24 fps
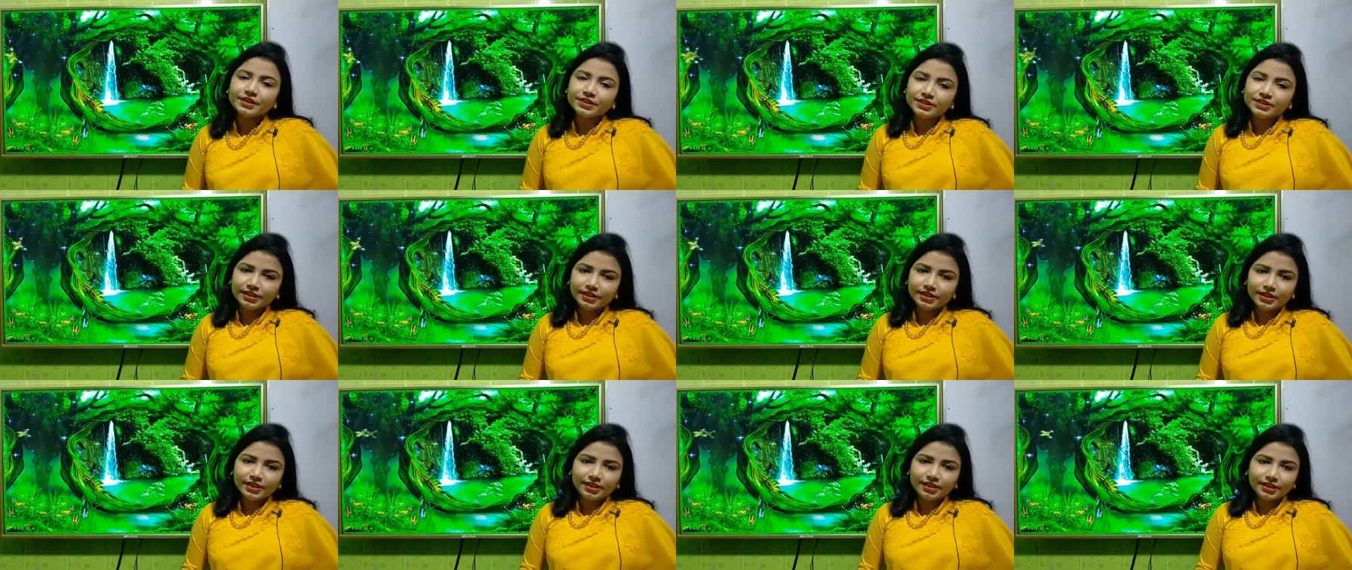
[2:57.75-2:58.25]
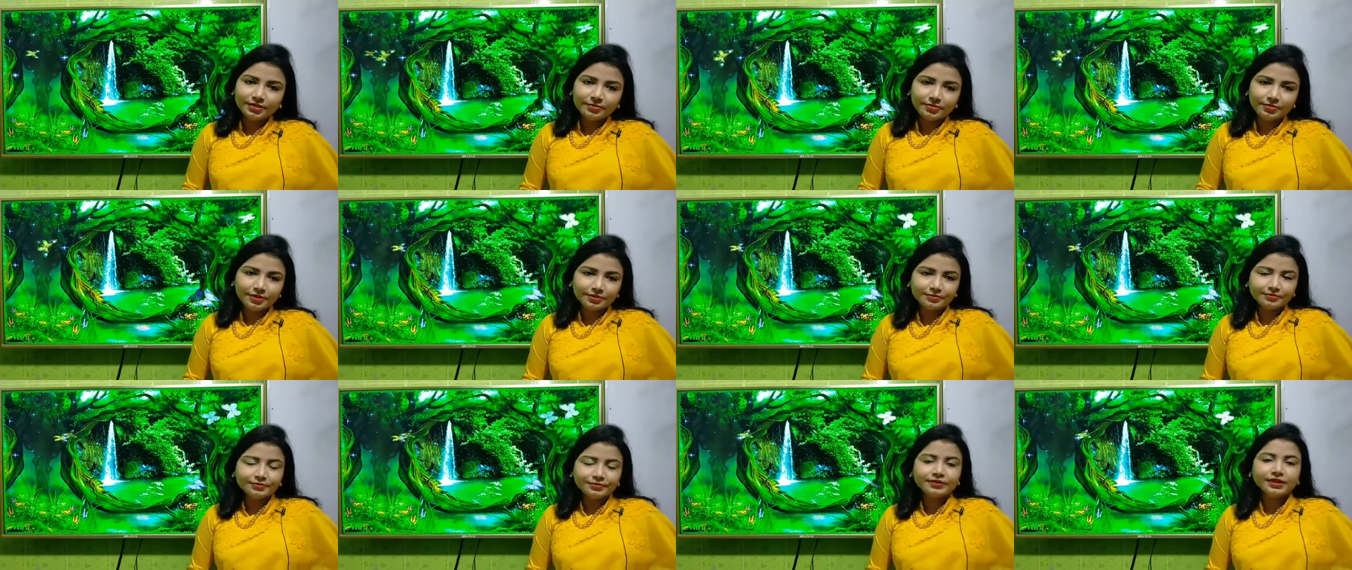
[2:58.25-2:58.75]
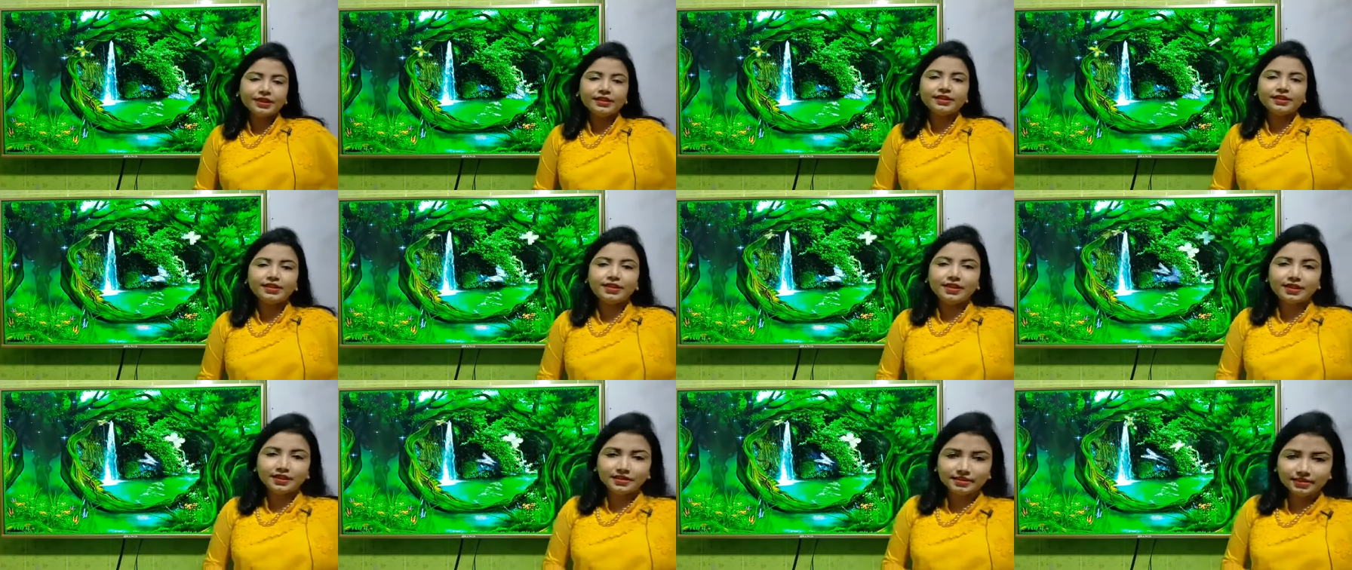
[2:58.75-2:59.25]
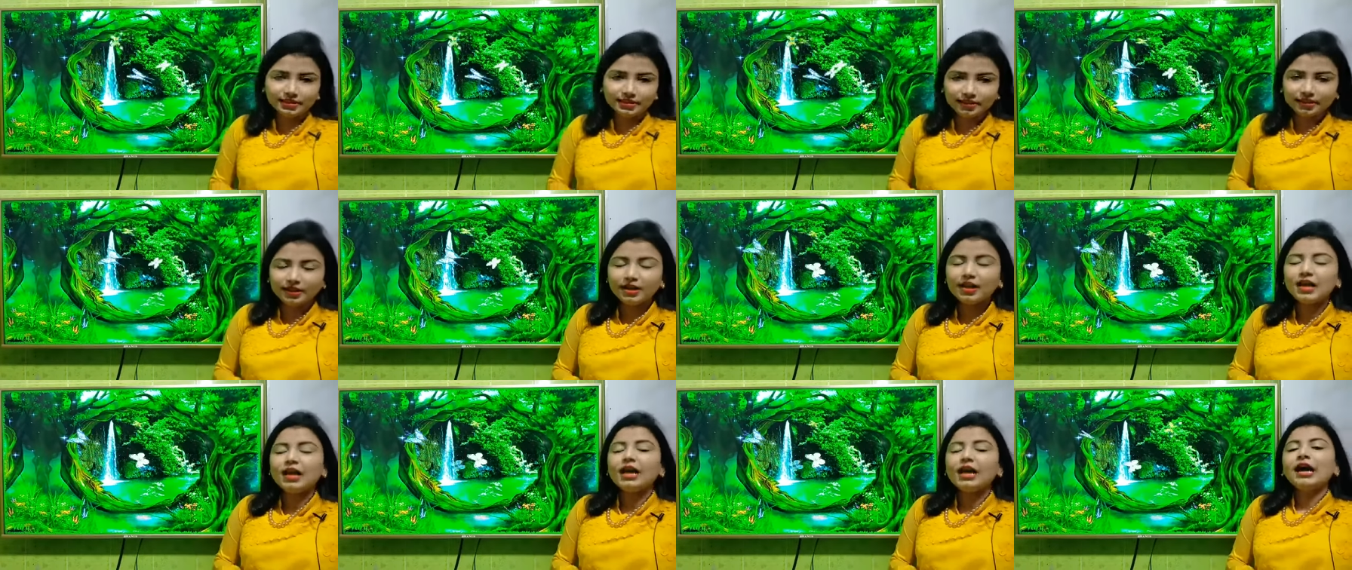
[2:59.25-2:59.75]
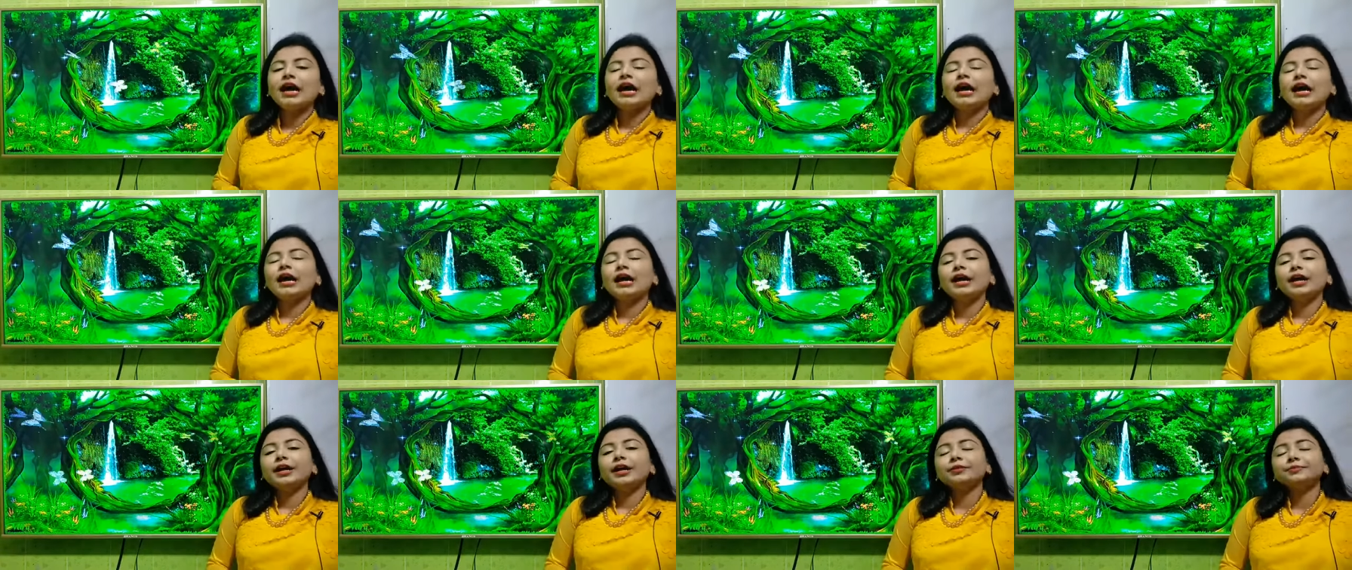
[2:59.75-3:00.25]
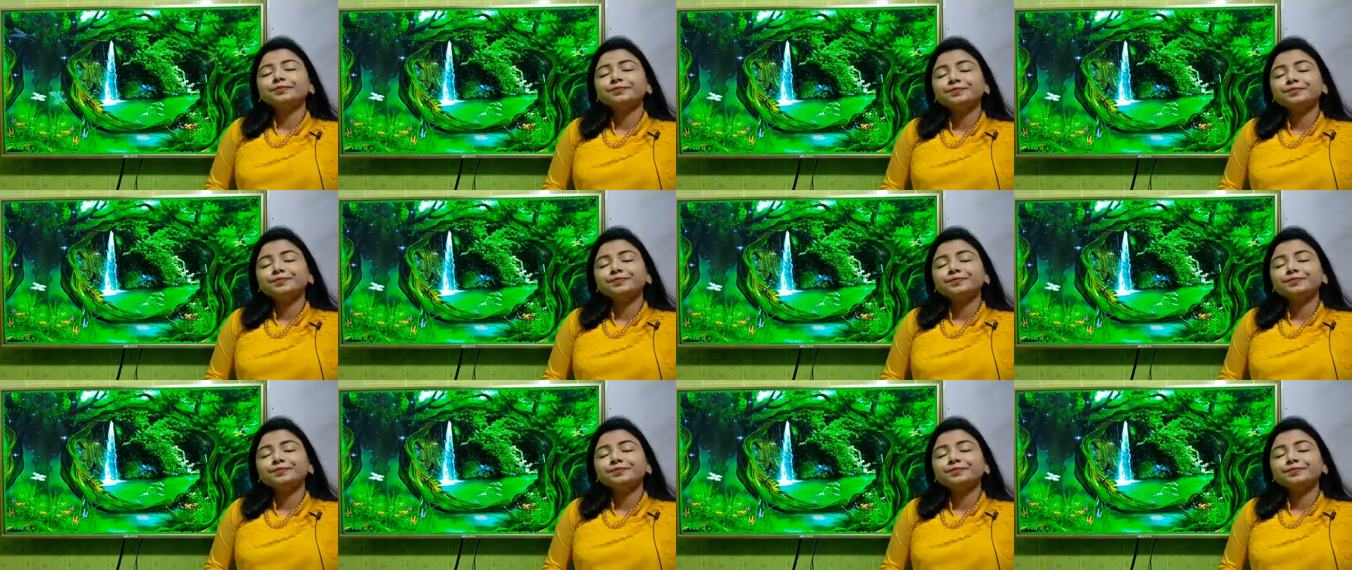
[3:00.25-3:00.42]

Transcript: সেটাই লিখবে সান্থিয়া আক্তার আর